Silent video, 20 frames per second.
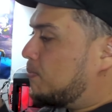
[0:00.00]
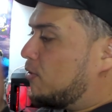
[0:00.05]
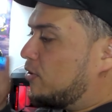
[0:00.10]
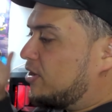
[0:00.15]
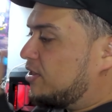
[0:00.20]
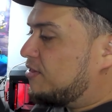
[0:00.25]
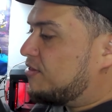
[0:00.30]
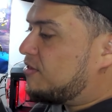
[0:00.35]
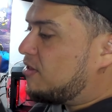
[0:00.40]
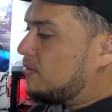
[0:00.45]
por
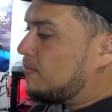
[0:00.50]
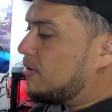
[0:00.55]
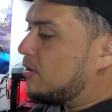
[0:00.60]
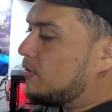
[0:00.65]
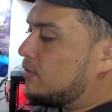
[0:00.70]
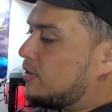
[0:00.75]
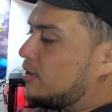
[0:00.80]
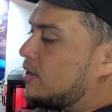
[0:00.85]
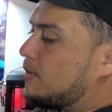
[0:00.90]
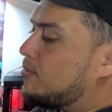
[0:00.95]
encima,
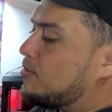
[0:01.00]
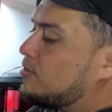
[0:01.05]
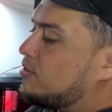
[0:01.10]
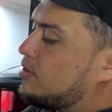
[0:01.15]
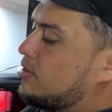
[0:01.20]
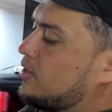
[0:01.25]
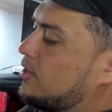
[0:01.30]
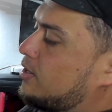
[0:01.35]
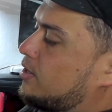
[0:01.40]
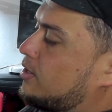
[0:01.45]
digamos,
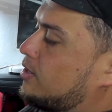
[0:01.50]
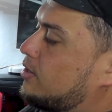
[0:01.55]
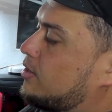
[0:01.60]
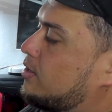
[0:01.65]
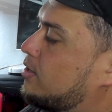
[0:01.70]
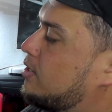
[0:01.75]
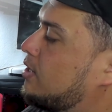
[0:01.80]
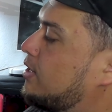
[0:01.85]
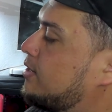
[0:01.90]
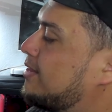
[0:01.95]
de
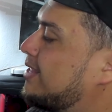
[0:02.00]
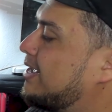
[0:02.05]
esta